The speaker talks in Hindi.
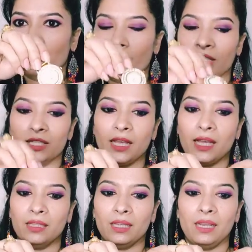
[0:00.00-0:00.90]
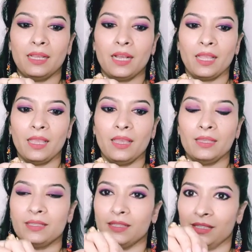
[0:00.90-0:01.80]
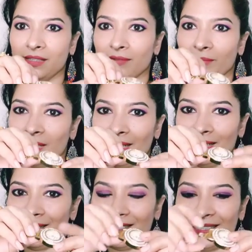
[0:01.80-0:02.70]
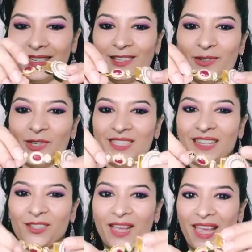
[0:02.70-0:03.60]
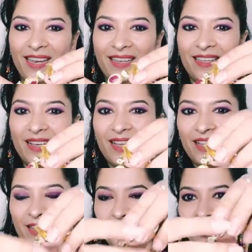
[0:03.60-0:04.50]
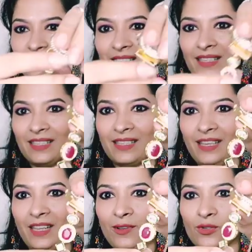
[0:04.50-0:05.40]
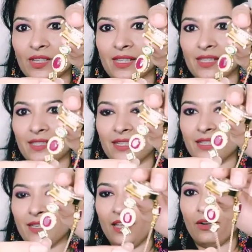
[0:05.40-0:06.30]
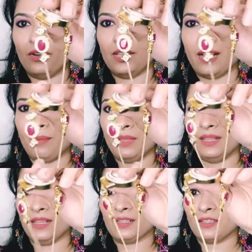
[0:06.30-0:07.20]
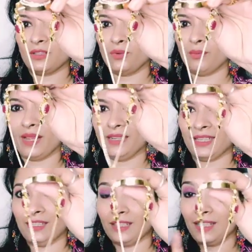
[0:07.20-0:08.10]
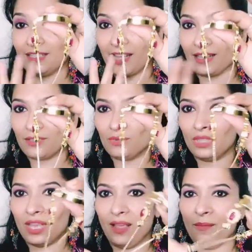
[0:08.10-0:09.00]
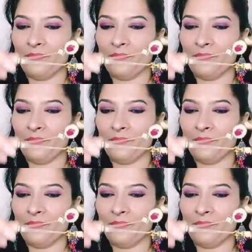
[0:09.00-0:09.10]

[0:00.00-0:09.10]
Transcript: और इसके अंदर लिखा गया है सिटीज़न पता नहीं सिटीज़न की तो ओरिजिनल तो है ही नहीं क्योंकि इतनी सस्ती नहीं हो सकती सिटीज़न की और यहाँ पे ये देख सकते हो बेल्ट कितनी ज़्यादा सुंदर है